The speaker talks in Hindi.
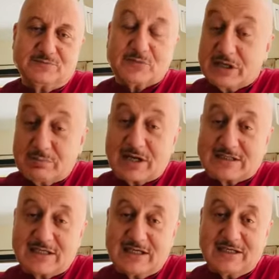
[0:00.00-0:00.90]
मेरी
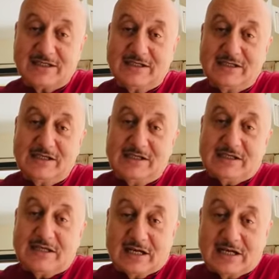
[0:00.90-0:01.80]
प्रार्थना है
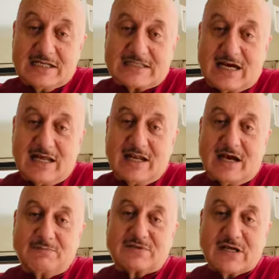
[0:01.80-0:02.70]
कि अगले साल
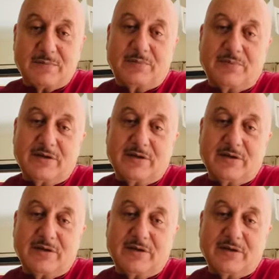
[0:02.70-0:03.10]
हम सब